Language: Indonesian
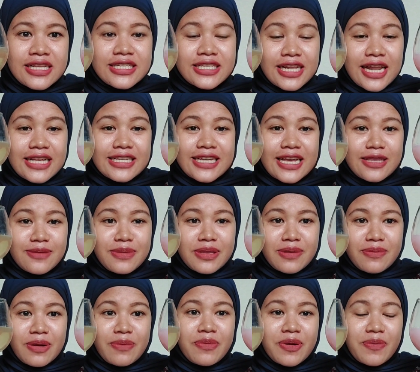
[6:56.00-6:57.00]
jelas ya
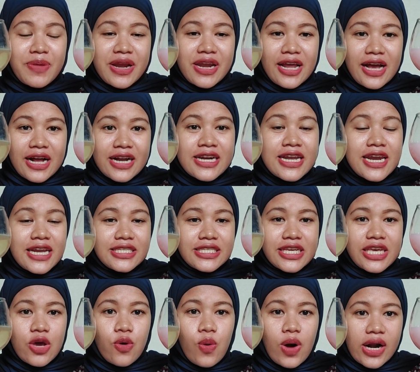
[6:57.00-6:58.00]
teman-teman perbedaan dari
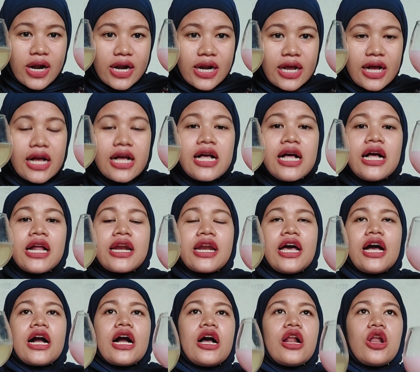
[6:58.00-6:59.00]
segi warna.
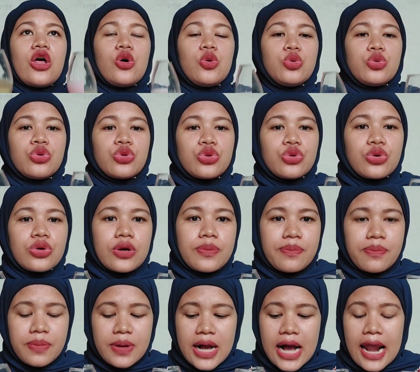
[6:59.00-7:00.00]
Nah, kalau untuk
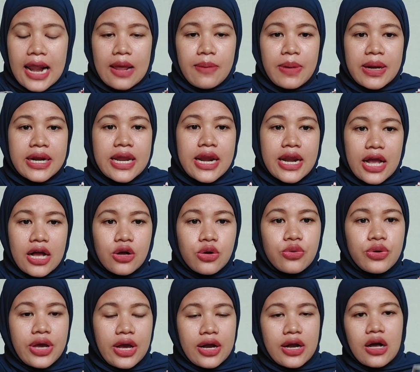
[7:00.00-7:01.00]
pengalaman dari
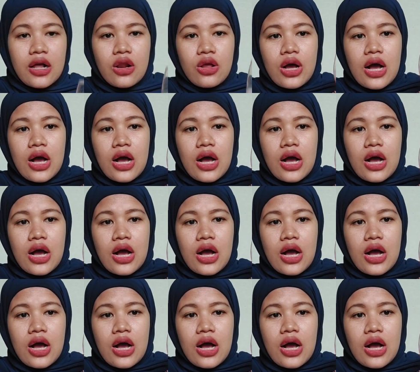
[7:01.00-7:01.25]
aku ya, kalau